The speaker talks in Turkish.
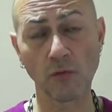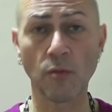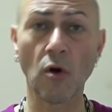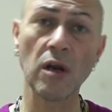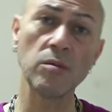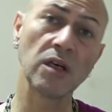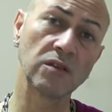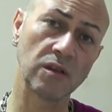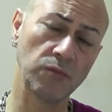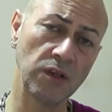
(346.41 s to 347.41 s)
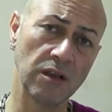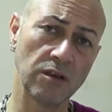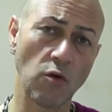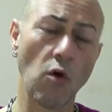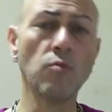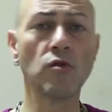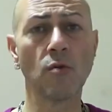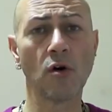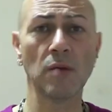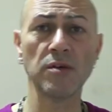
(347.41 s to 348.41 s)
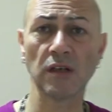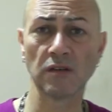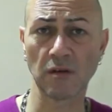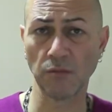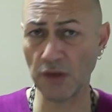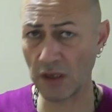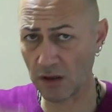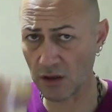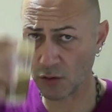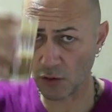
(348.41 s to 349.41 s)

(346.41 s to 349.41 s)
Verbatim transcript: Bu böyle bir yatırım değildir. Ömür böyle bir yatırım değildir